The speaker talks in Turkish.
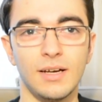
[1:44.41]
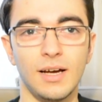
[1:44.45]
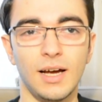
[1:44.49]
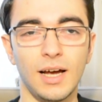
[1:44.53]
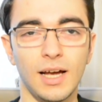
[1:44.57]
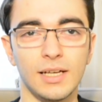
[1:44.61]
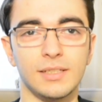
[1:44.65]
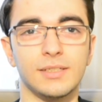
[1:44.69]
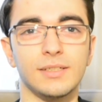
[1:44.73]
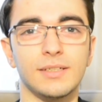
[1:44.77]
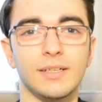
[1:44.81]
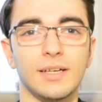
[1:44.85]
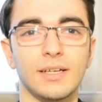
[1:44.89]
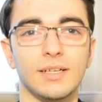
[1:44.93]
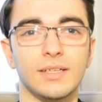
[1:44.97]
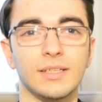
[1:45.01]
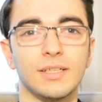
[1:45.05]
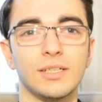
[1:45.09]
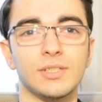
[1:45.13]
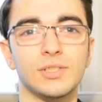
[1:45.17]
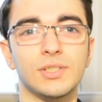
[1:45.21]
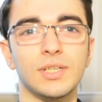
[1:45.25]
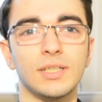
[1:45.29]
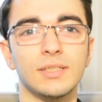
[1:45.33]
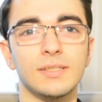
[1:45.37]
Artık
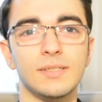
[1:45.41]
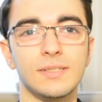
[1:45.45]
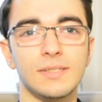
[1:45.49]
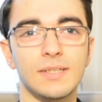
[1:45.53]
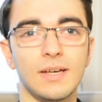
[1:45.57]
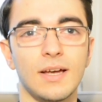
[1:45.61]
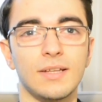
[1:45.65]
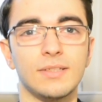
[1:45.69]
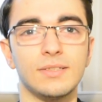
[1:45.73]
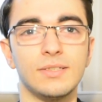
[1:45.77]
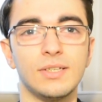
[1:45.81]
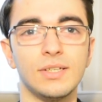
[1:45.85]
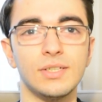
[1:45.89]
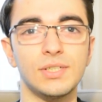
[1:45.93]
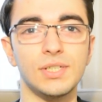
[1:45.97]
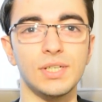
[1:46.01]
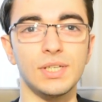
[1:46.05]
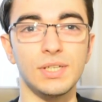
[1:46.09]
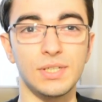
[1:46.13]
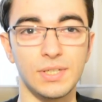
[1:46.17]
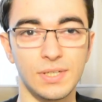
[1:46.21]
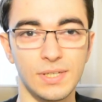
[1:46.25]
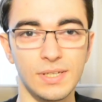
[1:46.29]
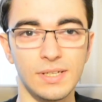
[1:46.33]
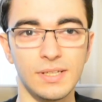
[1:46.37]
arkadaşlar saat gece
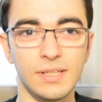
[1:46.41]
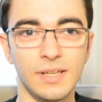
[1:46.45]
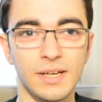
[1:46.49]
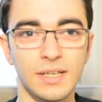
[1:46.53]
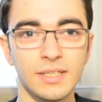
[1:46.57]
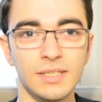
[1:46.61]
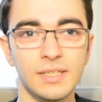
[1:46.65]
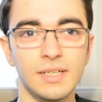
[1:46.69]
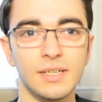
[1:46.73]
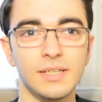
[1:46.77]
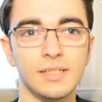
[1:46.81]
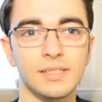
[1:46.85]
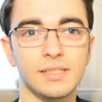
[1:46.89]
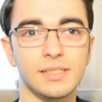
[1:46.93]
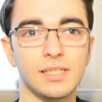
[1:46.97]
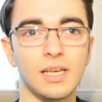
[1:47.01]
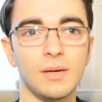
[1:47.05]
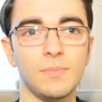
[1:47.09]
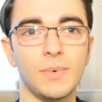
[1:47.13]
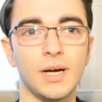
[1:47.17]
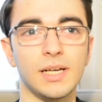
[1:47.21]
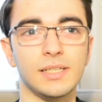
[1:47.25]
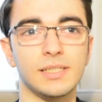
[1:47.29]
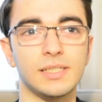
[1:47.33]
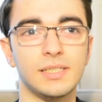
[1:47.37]
2 ile
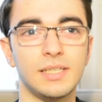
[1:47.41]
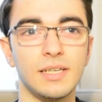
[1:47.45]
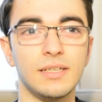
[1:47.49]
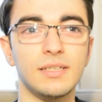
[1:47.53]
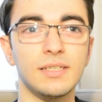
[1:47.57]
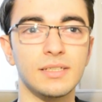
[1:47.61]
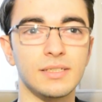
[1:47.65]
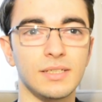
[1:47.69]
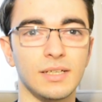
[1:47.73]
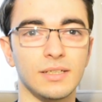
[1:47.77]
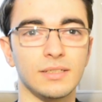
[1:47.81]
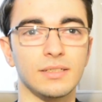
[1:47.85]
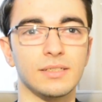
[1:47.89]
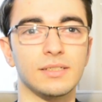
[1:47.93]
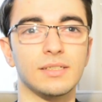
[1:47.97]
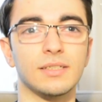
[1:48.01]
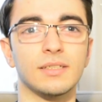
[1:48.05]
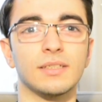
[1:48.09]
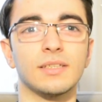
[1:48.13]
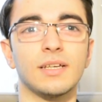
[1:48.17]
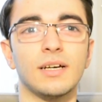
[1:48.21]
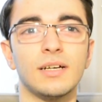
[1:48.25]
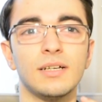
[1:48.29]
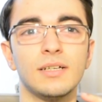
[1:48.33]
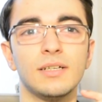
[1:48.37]
sabah 8
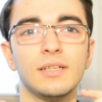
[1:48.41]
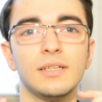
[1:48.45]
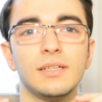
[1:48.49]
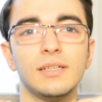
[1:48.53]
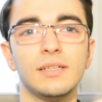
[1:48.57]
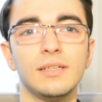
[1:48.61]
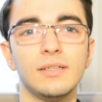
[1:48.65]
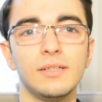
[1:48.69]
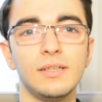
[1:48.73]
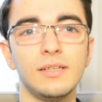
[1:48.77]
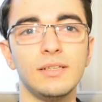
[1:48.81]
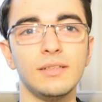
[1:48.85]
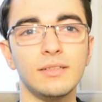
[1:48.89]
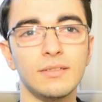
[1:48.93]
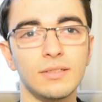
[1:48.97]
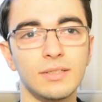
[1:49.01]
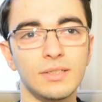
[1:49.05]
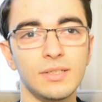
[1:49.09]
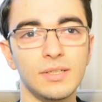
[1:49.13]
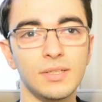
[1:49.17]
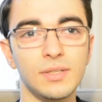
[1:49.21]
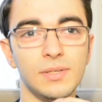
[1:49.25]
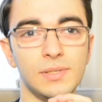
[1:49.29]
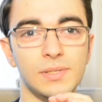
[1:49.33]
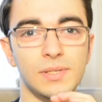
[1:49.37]
arasında
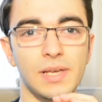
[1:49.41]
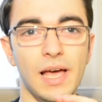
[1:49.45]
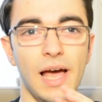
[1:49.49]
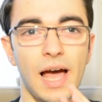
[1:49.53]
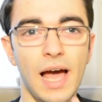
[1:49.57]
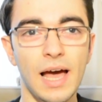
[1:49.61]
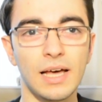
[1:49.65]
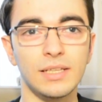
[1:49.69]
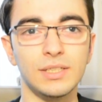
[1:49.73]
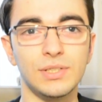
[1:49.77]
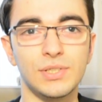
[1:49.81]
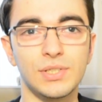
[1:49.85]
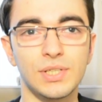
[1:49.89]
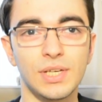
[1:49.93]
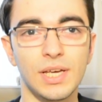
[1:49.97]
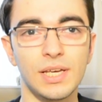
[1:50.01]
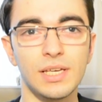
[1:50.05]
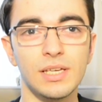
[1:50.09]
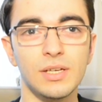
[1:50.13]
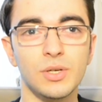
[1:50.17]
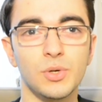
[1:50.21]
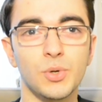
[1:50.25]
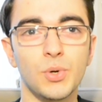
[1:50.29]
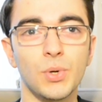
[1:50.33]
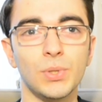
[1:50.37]
indirdiğiniz her
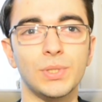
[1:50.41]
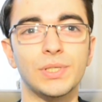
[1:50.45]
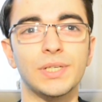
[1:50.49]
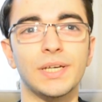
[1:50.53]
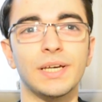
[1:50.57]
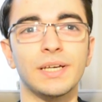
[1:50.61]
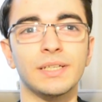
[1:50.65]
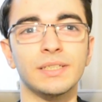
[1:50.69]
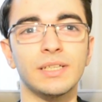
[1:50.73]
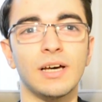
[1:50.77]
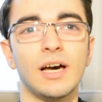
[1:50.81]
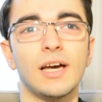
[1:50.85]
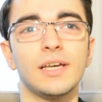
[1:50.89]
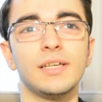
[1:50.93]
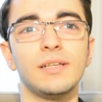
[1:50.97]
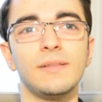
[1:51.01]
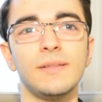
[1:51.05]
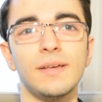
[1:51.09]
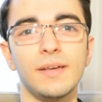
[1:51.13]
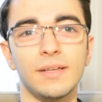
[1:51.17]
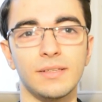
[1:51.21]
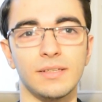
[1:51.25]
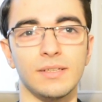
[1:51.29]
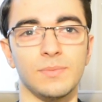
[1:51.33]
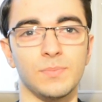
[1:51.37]
şey kotaya dahil
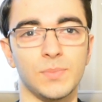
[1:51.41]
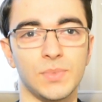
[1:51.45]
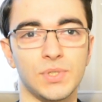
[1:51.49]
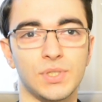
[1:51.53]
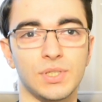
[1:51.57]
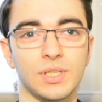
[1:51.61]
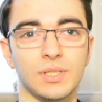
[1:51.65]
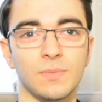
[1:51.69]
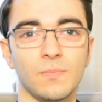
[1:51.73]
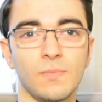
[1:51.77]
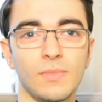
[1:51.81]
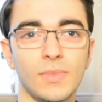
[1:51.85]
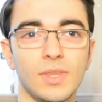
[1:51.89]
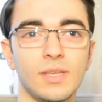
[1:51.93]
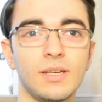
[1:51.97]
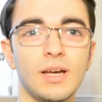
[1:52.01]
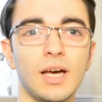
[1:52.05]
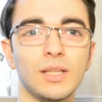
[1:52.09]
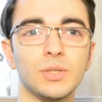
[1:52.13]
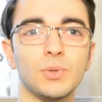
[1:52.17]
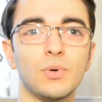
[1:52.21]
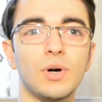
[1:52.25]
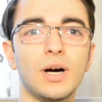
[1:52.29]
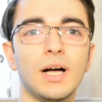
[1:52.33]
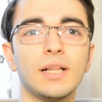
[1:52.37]
edilmeyecek.
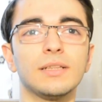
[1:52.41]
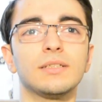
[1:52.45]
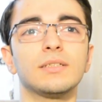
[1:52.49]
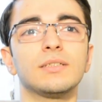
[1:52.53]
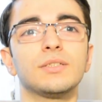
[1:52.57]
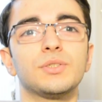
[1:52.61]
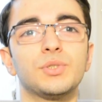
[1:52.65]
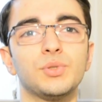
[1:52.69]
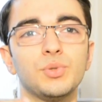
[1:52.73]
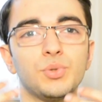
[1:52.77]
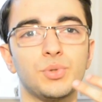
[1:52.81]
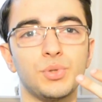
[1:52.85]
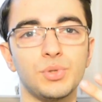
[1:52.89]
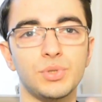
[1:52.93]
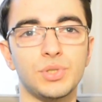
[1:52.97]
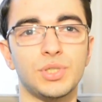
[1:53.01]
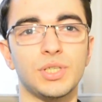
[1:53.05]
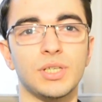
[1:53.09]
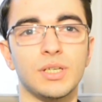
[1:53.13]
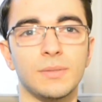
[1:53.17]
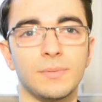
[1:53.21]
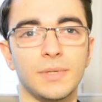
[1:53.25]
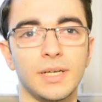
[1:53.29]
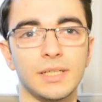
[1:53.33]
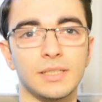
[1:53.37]
Yani o aldığınız
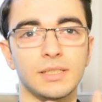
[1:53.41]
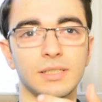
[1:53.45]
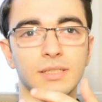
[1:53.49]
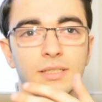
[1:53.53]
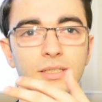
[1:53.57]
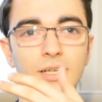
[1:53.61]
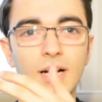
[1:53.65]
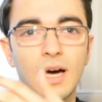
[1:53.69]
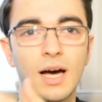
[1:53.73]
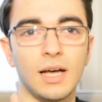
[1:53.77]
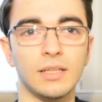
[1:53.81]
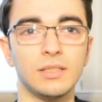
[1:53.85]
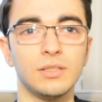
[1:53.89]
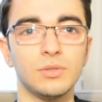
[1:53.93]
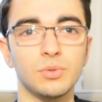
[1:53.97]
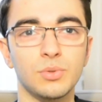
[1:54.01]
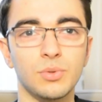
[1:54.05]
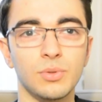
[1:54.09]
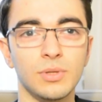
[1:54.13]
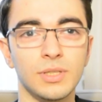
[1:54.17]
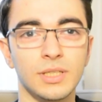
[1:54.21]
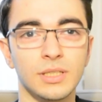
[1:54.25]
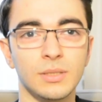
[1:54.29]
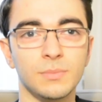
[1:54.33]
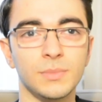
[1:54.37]
200 GB'lık adil
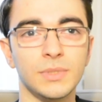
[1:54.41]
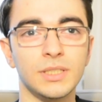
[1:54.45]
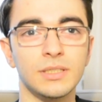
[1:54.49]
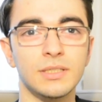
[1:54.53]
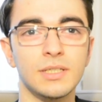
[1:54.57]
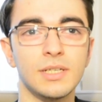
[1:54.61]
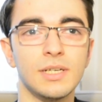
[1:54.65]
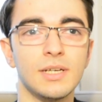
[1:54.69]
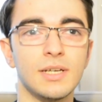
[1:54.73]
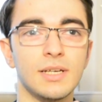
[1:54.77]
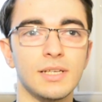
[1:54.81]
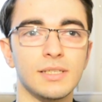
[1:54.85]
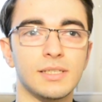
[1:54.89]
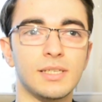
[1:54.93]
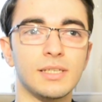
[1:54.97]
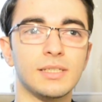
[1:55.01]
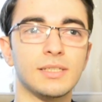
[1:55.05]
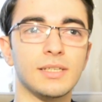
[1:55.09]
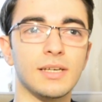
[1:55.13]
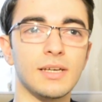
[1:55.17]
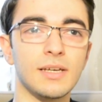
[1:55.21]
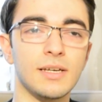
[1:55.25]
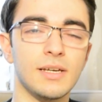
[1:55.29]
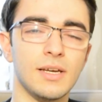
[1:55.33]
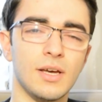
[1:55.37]
kullanımı
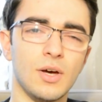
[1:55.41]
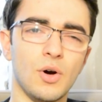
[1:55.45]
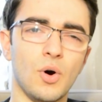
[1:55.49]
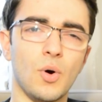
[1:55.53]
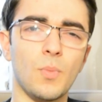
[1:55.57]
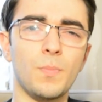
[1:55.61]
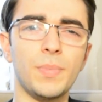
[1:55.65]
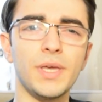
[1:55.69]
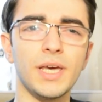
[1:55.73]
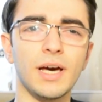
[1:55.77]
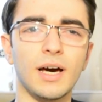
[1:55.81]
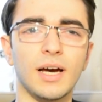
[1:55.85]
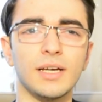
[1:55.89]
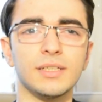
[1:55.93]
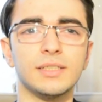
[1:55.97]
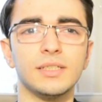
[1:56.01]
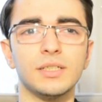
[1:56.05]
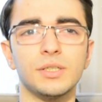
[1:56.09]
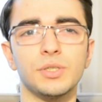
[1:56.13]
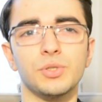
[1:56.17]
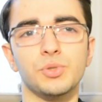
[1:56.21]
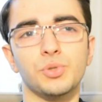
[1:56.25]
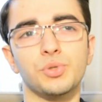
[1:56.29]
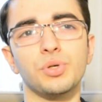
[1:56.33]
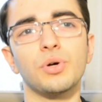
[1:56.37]
size o bir
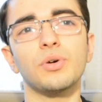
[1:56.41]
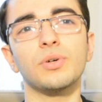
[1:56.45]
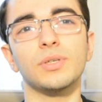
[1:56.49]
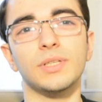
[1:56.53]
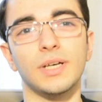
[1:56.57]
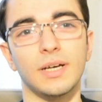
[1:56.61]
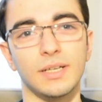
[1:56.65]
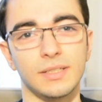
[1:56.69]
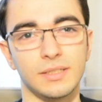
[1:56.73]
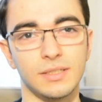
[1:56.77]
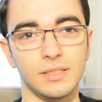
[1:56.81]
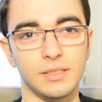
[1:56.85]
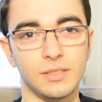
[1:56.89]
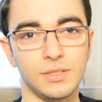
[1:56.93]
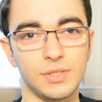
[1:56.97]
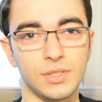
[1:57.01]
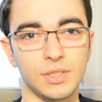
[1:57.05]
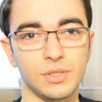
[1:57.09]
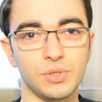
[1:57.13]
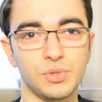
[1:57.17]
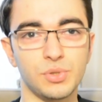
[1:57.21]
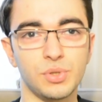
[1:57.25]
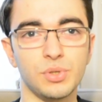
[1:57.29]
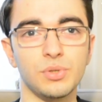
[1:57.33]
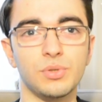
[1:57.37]
ayda çok rahat
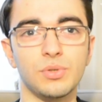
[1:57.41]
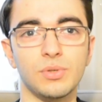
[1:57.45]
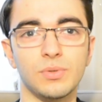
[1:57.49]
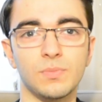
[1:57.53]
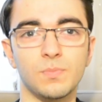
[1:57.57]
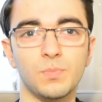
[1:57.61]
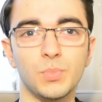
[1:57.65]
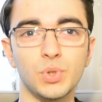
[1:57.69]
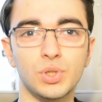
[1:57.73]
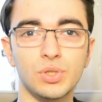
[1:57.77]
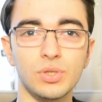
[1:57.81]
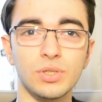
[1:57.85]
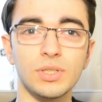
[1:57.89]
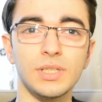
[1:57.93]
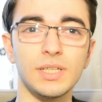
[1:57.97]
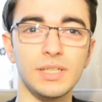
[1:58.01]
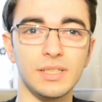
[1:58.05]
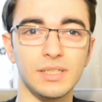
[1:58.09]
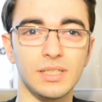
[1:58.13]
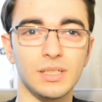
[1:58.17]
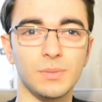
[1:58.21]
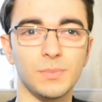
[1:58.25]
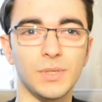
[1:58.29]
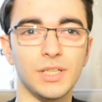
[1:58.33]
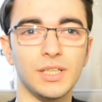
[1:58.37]
yetecek. Çünkü bütün
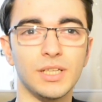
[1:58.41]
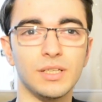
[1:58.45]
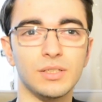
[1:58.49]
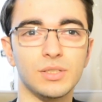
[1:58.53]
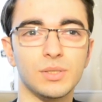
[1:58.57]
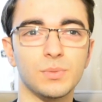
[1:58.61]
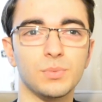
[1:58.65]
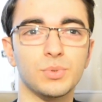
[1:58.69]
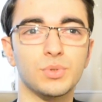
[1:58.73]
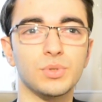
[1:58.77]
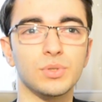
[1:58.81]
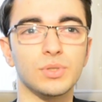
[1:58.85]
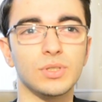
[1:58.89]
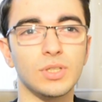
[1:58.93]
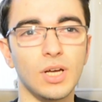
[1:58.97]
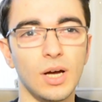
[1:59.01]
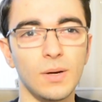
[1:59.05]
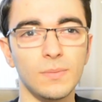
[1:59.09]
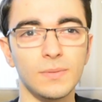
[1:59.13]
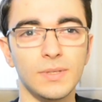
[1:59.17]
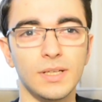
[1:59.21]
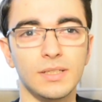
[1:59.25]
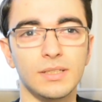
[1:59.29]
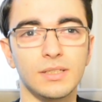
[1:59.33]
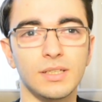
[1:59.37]
indirmelerinizi, bütün
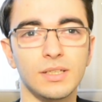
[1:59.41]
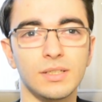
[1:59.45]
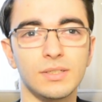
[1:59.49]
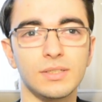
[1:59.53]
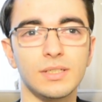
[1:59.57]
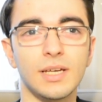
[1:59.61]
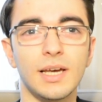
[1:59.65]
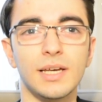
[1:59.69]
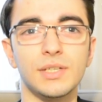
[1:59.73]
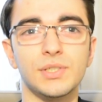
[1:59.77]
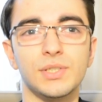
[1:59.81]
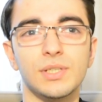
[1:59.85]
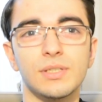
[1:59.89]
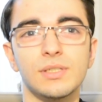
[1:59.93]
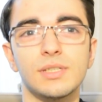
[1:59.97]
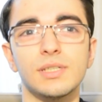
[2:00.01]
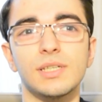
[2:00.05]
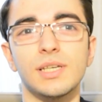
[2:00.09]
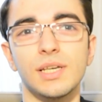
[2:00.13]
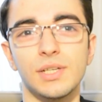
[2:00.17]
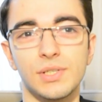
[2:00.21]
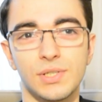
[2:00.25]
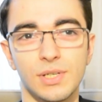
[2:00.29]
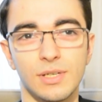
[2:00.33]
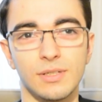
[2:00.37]
downloadlarınızı, her
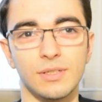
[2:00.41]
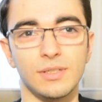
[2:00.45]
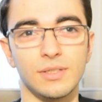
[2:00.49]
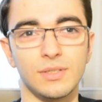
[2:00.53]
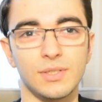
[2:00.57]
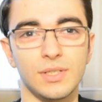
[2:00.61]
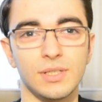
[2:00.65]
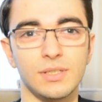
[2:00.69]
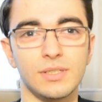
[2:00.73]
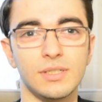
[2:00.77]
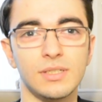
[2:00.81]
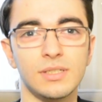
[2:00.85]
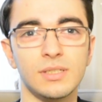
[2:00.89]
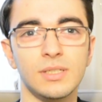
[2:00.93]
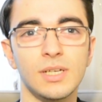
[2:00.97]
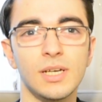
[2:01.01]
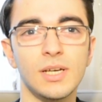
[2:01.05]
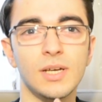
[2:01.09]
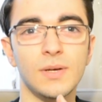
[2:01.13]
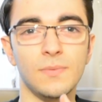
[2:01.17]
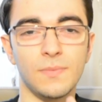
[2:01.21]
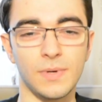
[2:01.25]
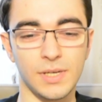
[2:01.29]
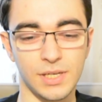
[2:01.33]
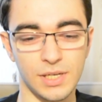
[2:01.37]
şeyinizi gece indireceksiniz.
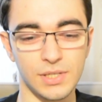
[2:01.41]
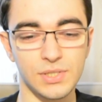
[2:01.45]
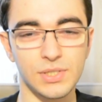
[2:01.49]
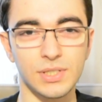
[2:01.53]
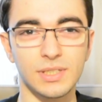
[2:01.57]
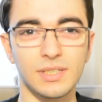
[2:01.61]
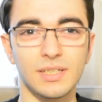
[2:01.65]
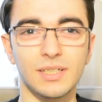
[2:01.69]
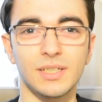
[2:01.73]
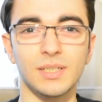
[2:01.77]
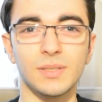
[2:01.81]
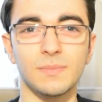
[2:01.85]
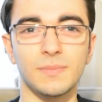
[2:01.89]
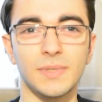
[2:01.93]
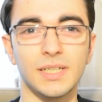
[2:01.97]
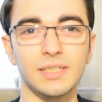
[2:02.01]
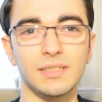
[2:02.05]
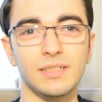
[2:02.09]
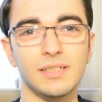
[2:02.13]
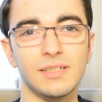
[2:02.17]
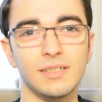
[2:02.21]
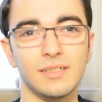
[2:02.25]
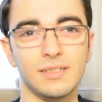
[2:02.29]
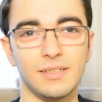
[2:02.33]
Ve gece takılmak